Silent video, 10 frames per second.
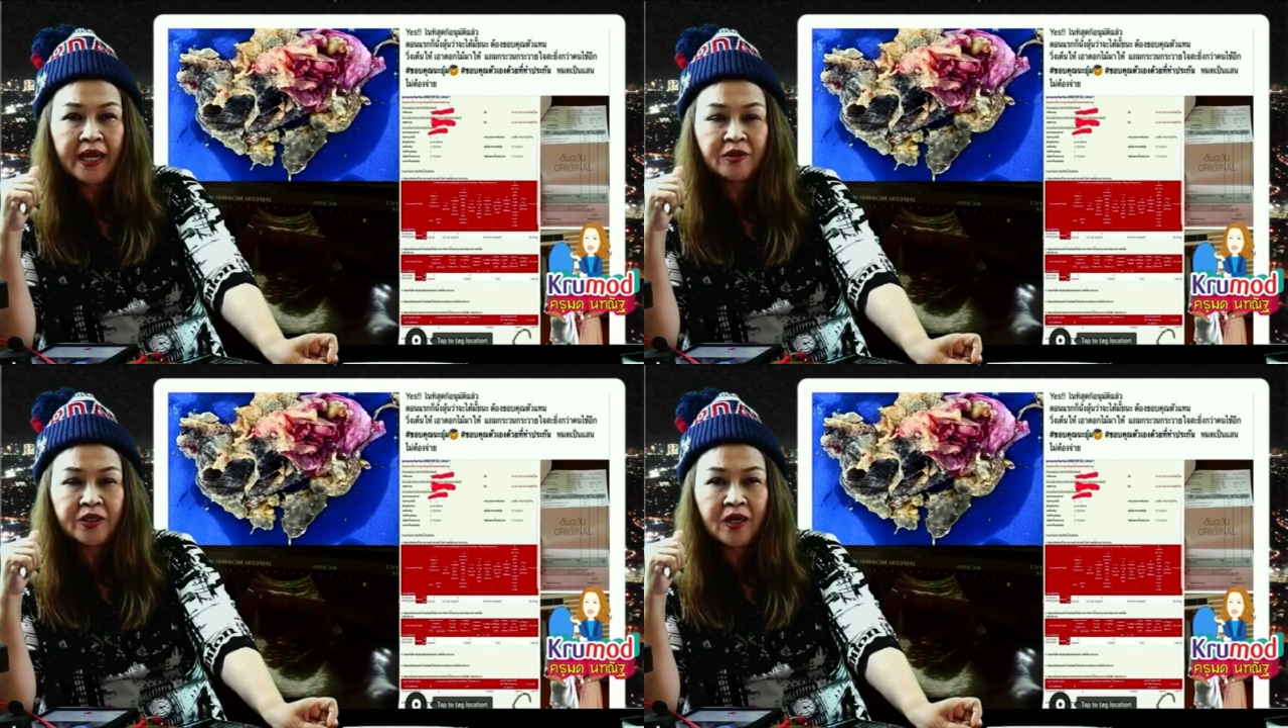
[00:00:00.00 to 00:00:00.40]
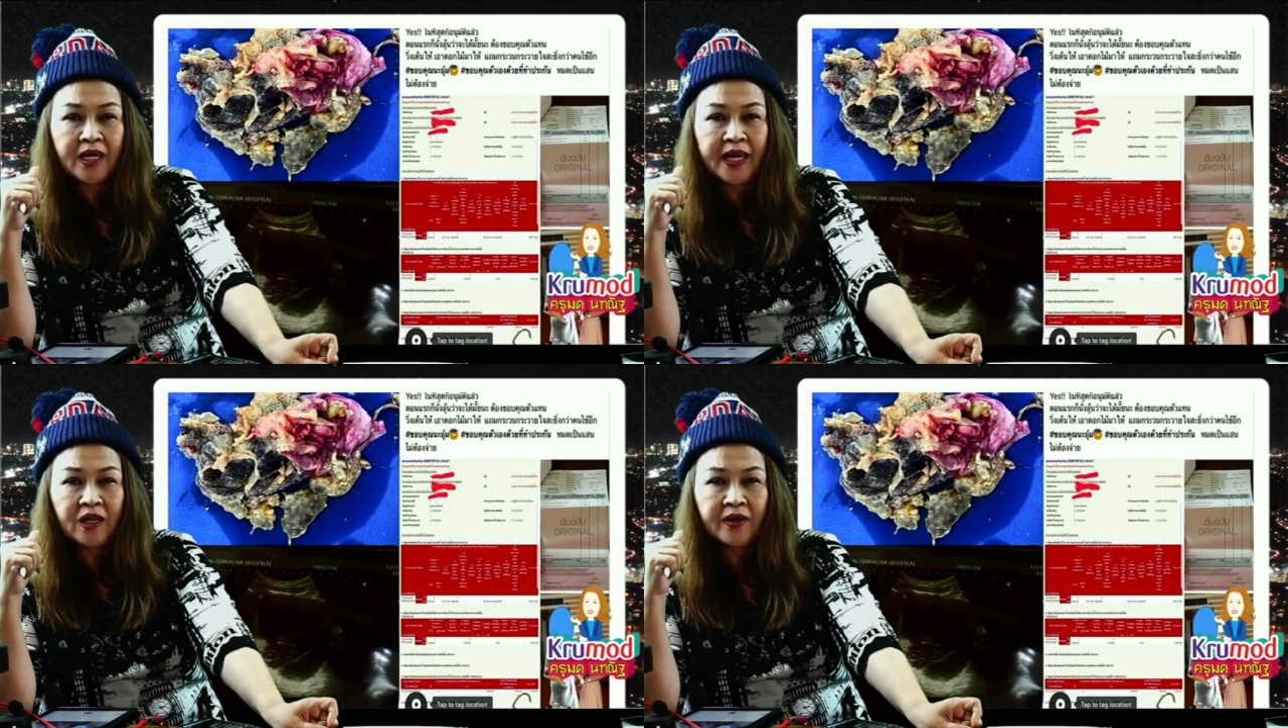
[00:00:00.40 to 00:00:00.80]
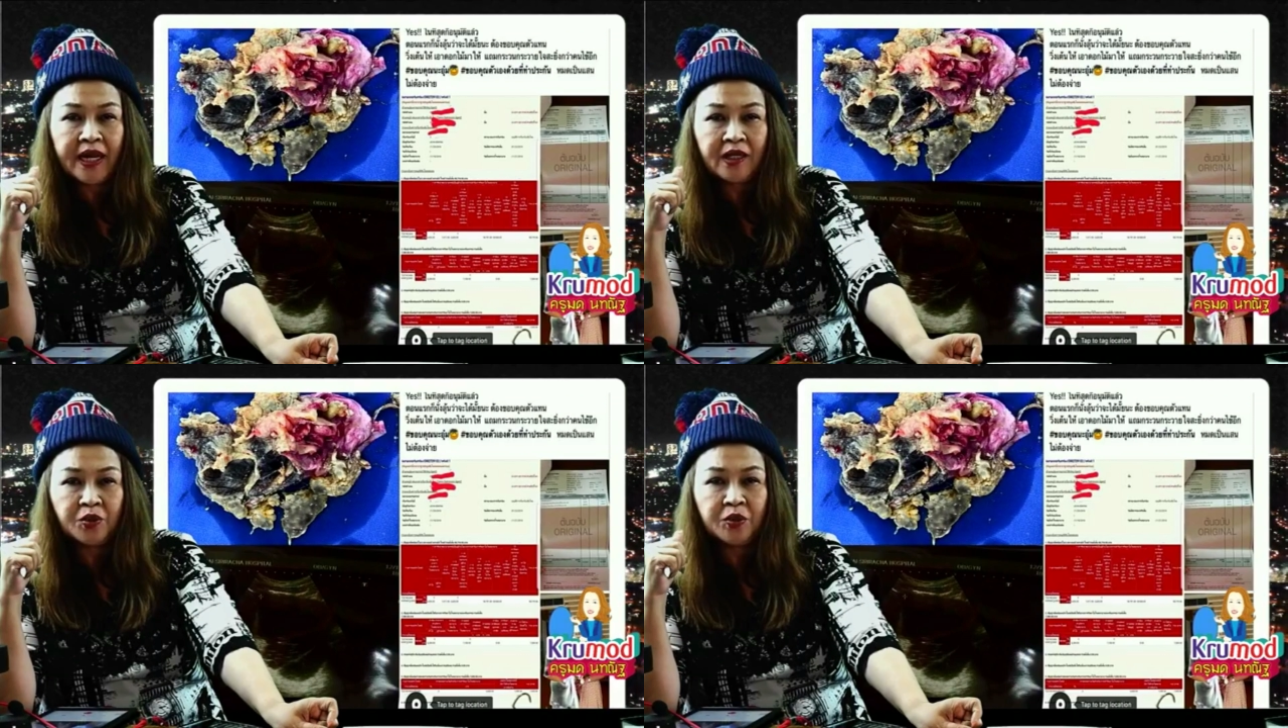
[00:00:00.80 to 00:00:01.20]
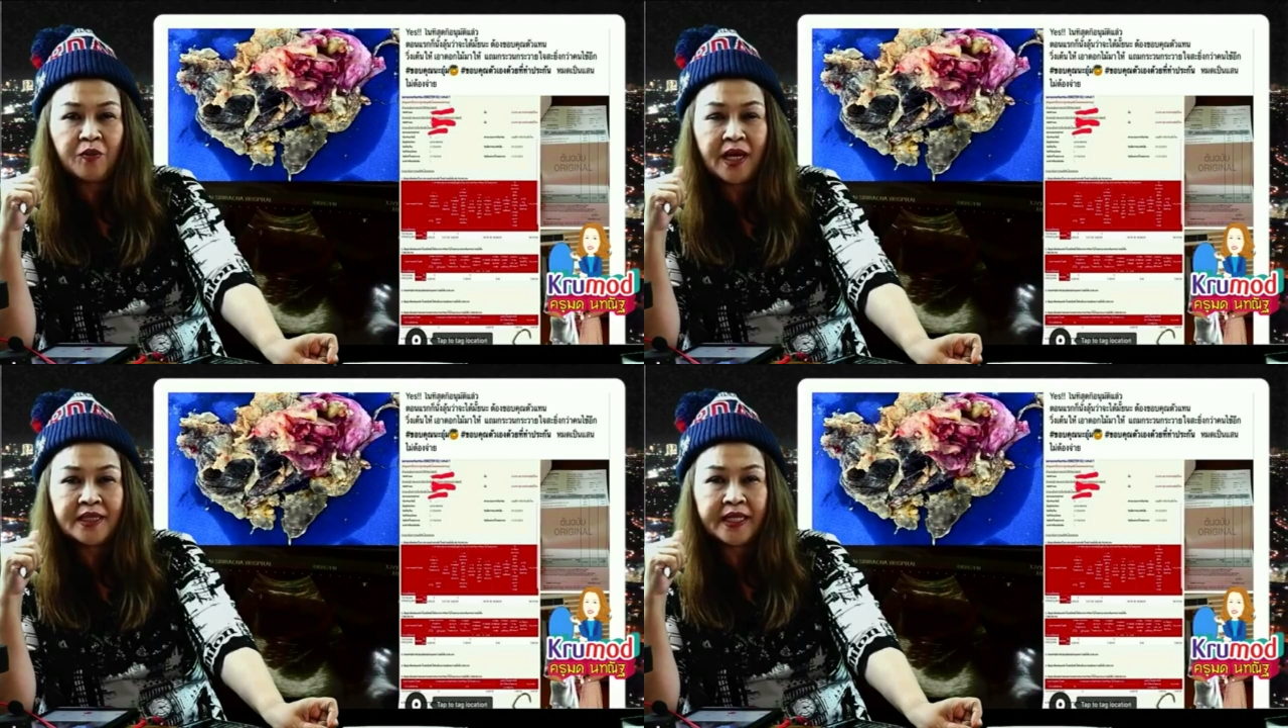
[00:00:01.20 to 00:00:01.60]
้วตอนแรกก็นั่งลุ้นว่า
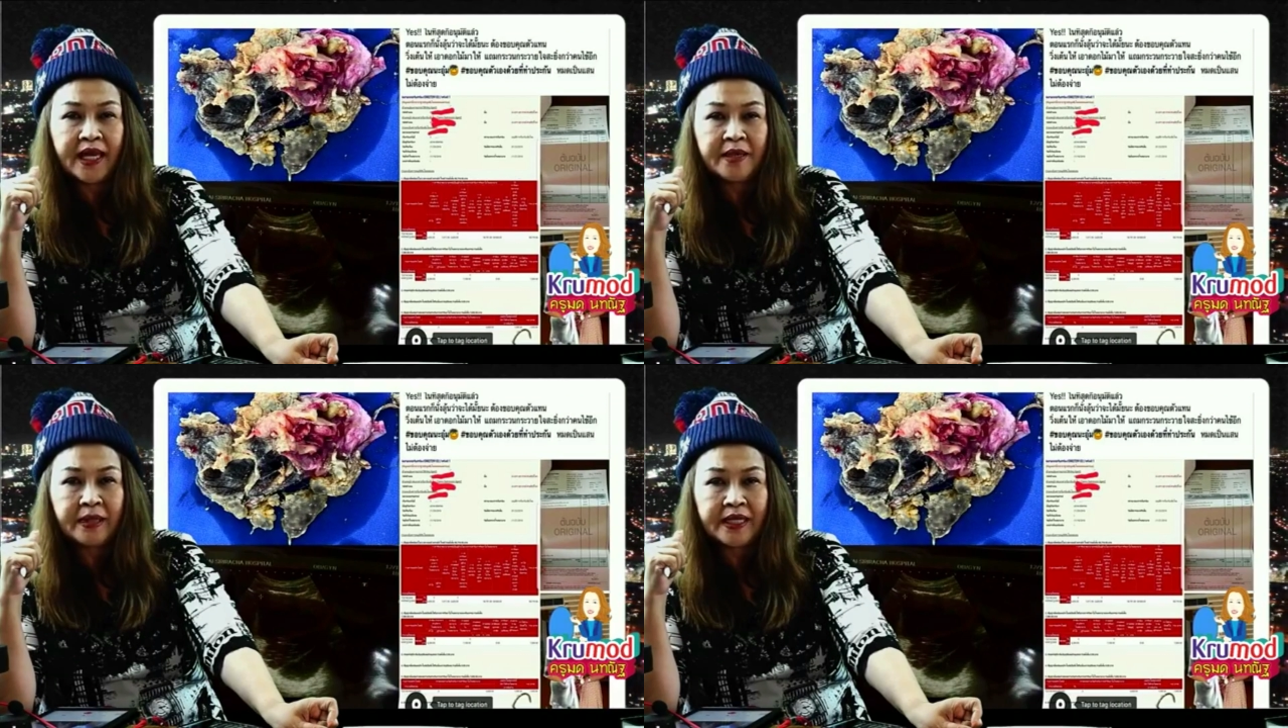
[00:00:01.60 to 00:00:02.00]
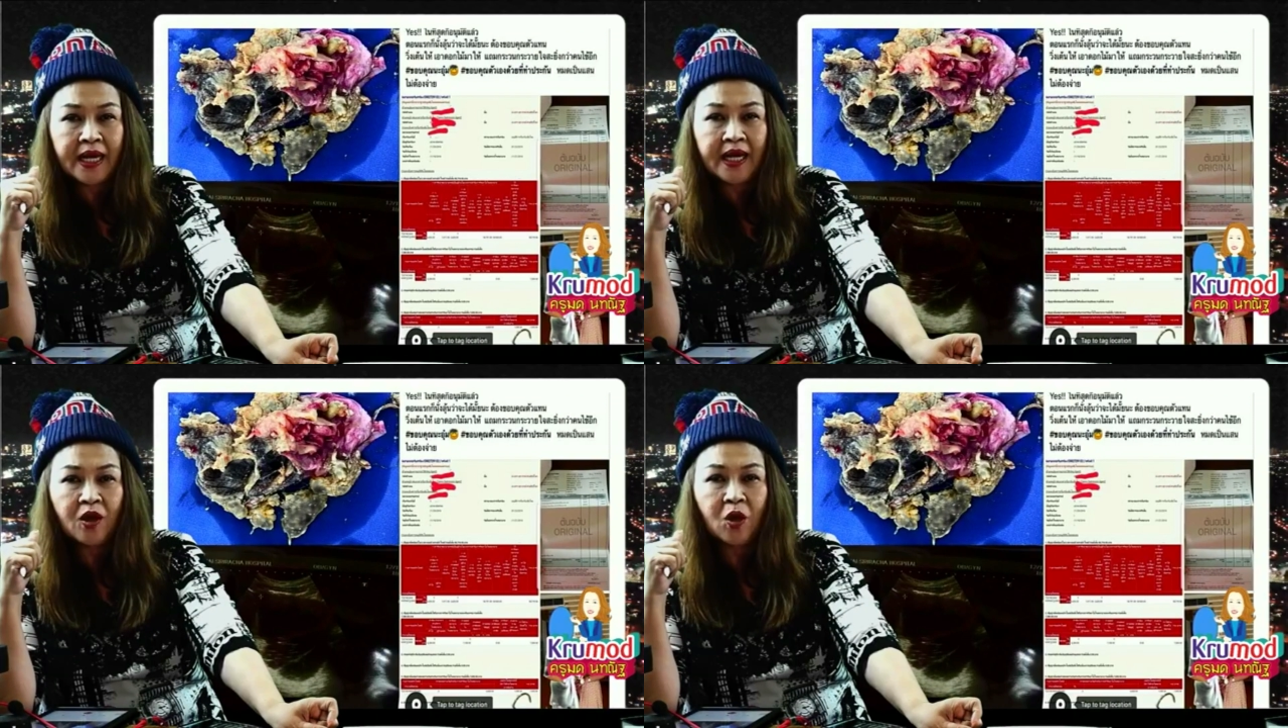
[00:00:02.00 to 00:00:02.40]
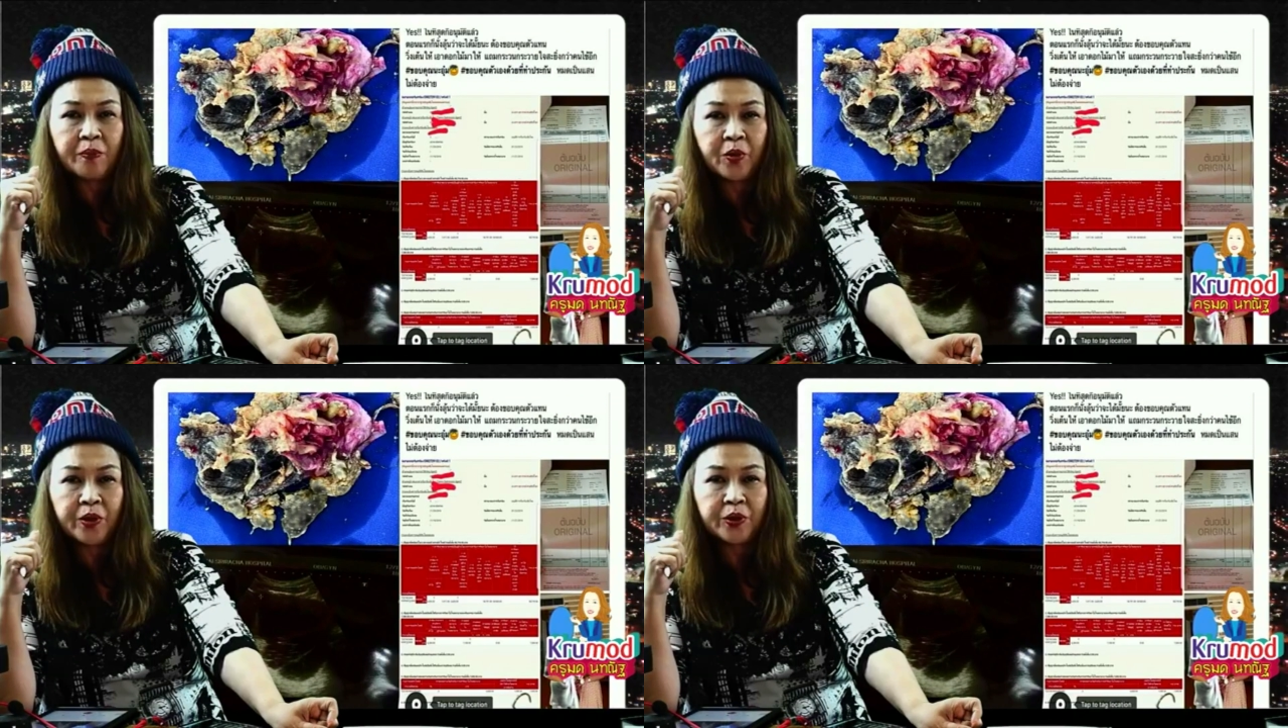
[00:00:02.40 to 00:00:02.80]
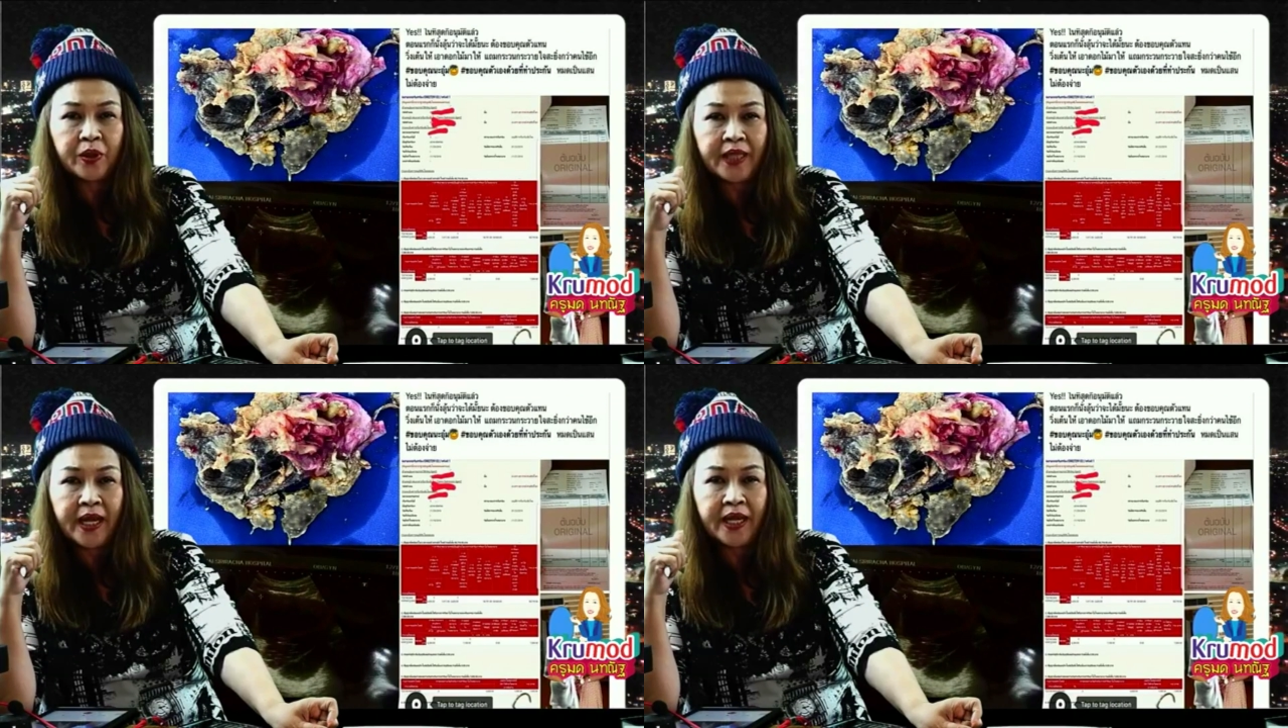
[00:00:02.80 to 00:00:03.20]
จะได้ไหมนะ ขอบคุณตัว
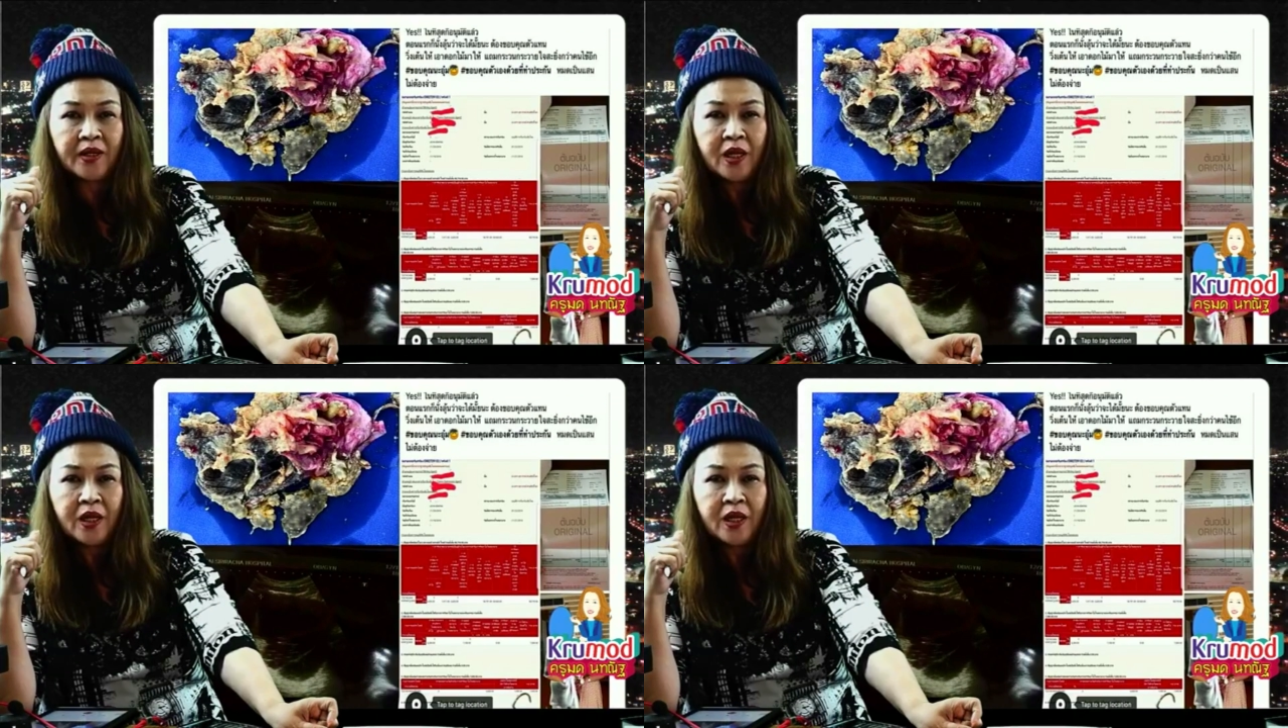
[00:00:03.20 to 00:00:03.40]
แทน